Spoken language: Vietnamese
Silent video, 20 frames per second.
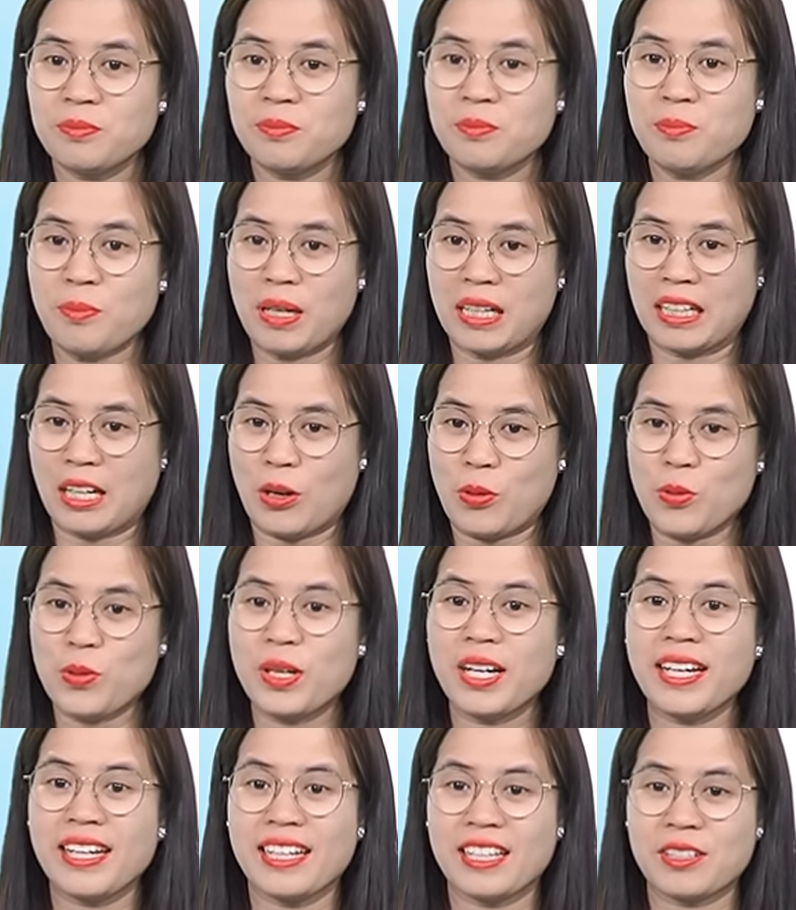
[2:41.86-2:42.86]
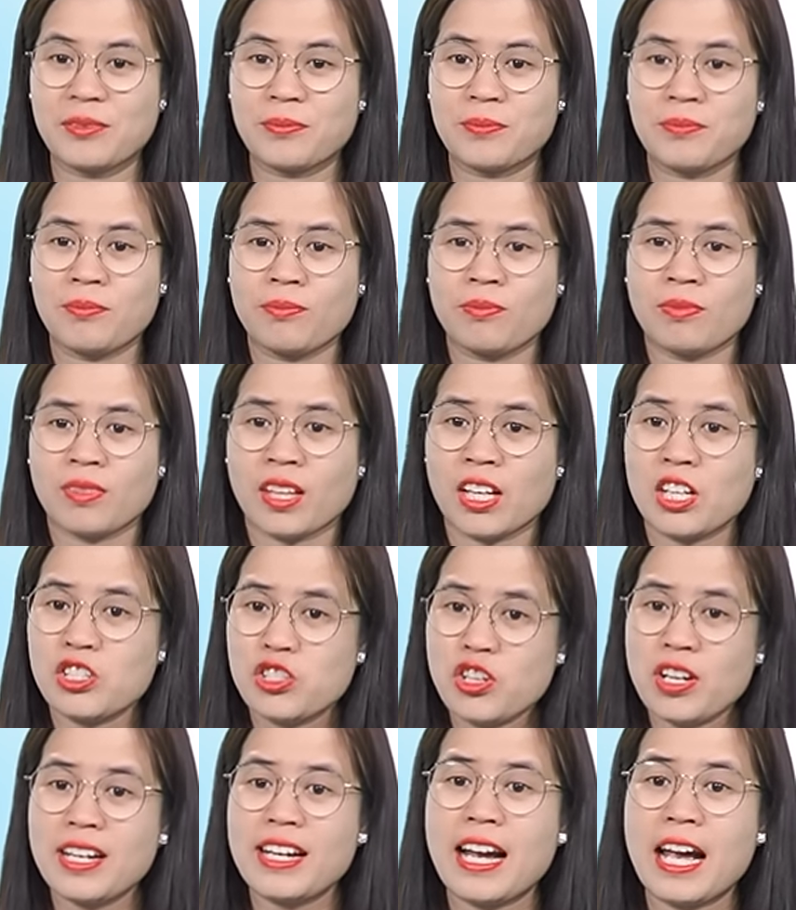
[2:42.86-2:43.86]
mặt cáu kỉnh
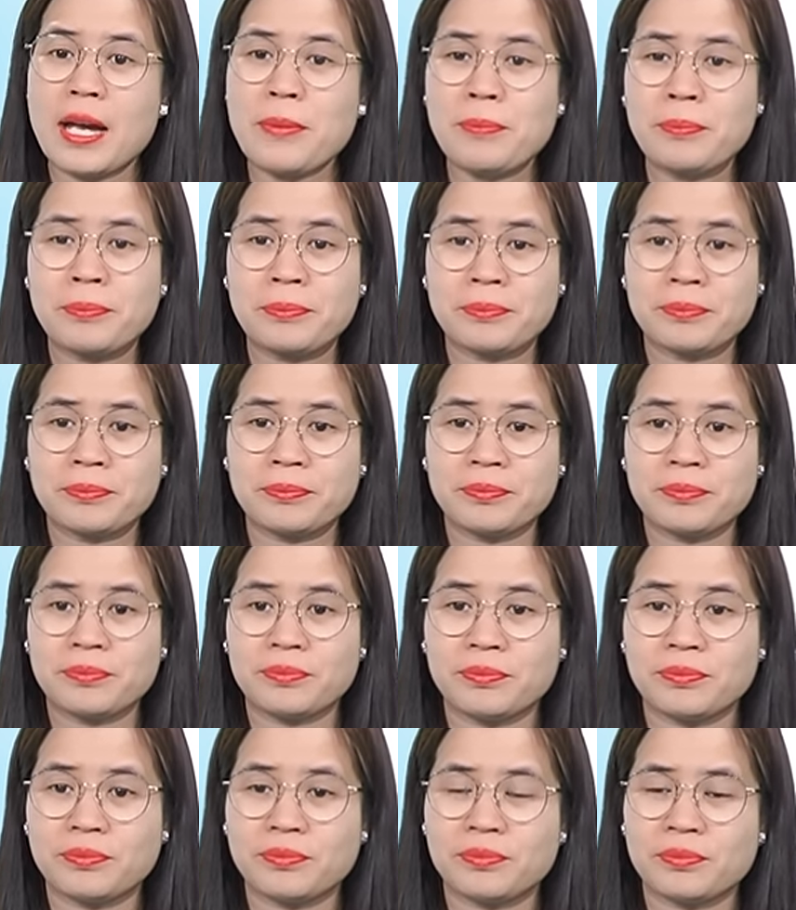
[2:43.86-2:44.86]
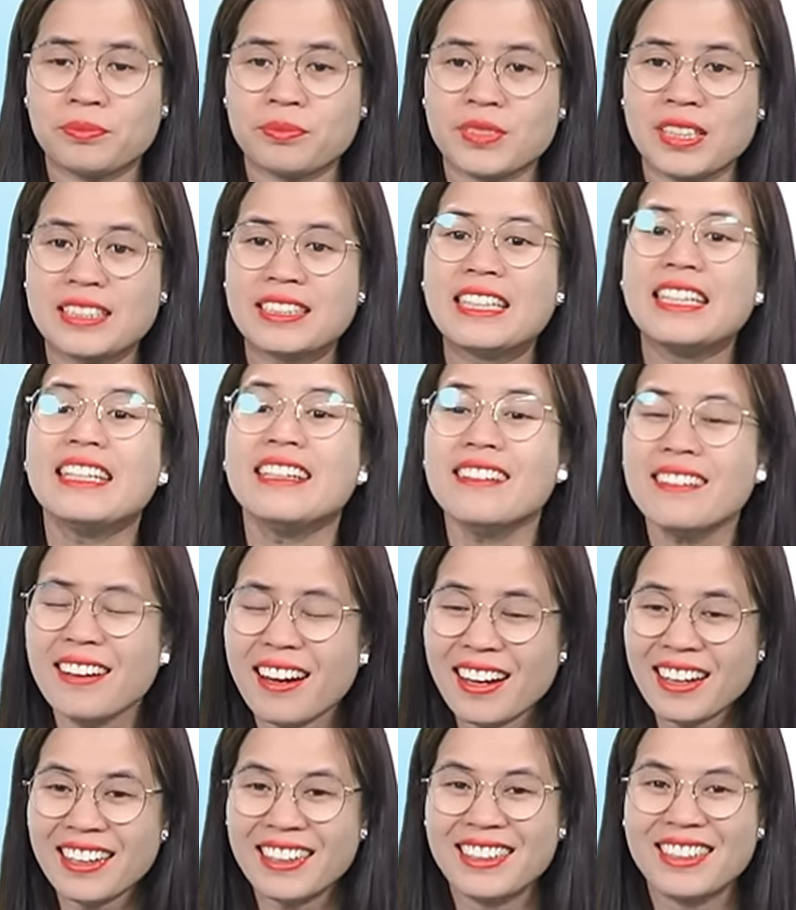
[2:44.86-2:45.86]
chơi game tí nữa
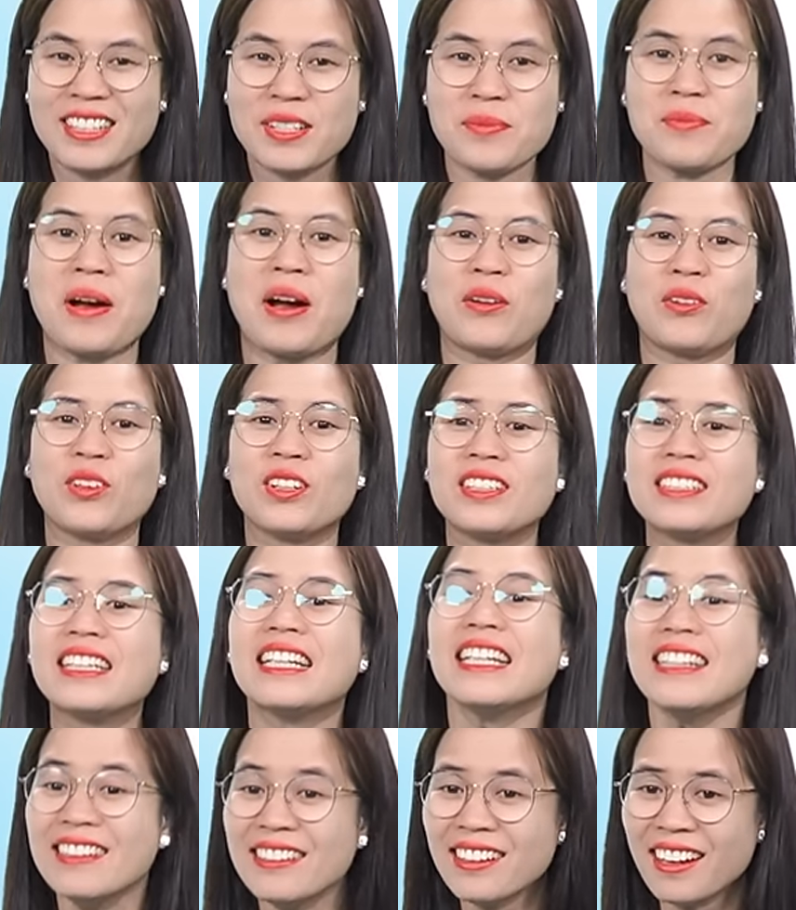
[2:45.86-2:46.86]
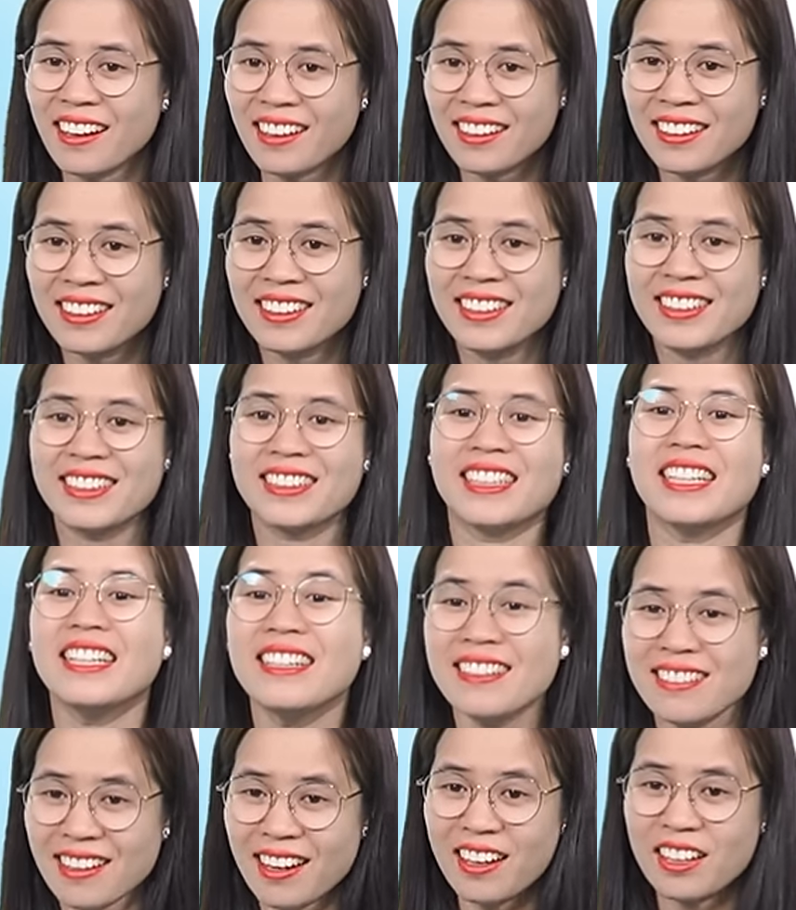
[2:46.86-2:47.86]
bảo nó cứ tí nữa tí
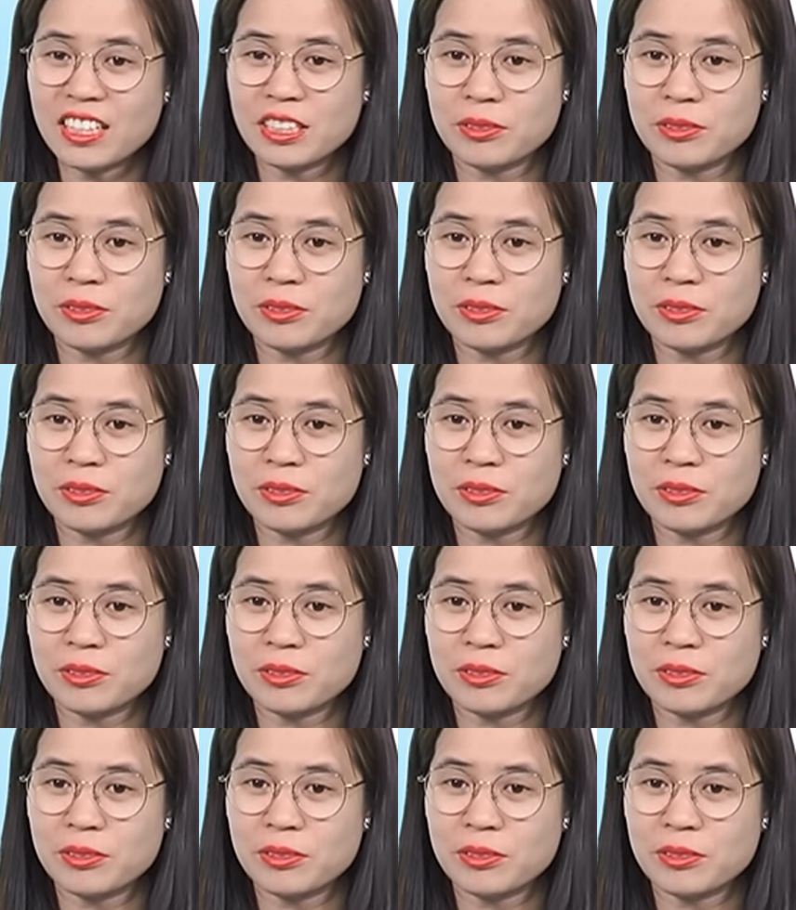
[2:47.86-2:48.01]
nữa